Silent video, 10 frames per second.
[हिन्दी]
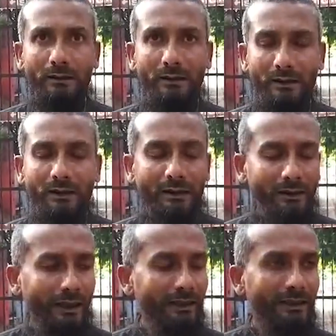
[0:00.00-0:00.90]
तिथि
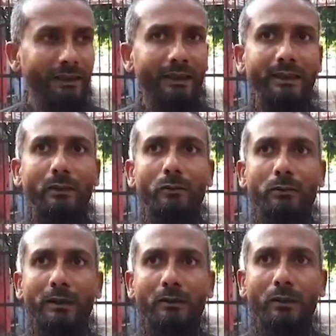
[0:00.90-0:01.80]
निर्धारित की गई
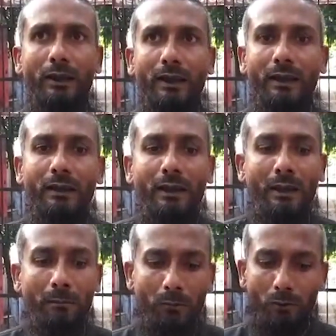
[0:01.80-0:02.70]
उसमें जो है
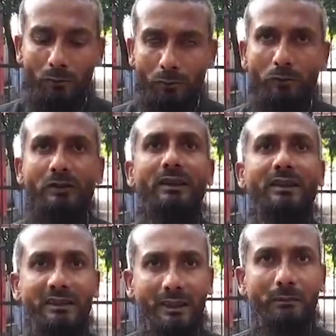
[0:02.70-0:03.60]
बहुत क्रूशियल
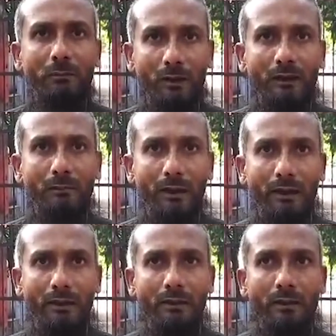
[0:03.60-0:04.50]
स्टेज में मुकदमा
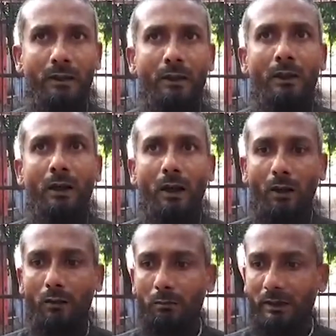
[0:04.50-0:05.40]
है
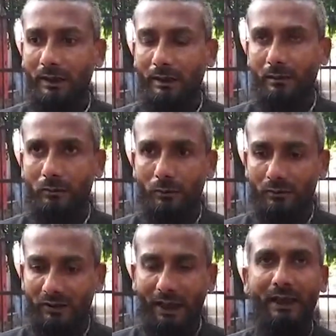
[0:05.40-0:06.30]
और मेरे जो
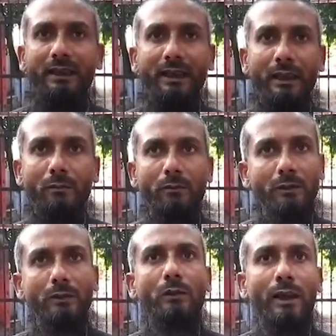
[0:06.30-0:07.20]
ट्रायल है वो
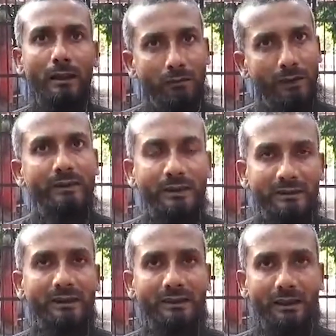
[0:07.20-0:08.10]
वीडियो कॉन्फ्रेंसिंग
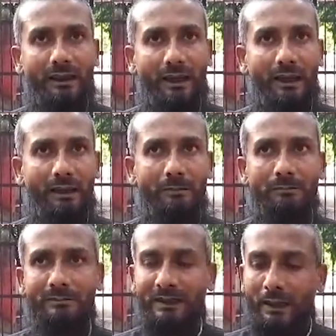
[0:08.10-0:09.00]
से चल रहा
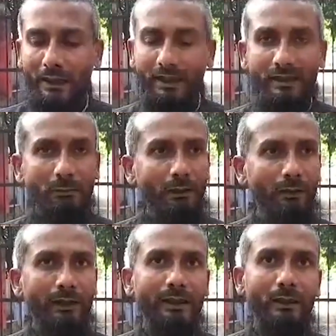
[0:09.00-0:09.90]
है ऐसे में
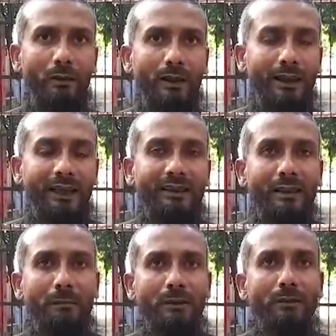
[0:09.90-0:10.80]
वकील और क्लाइंट
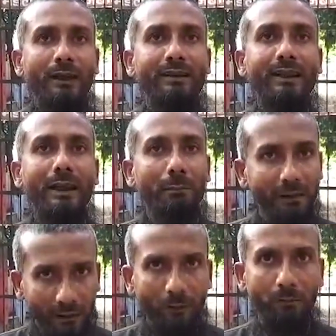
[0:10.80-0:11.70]
के बीच वार्तालाप
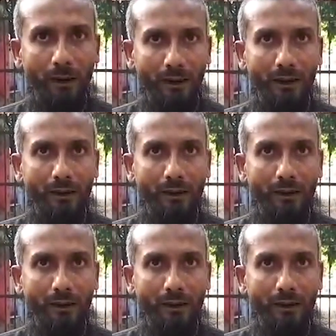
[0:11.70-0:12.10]
नहीं हो पाए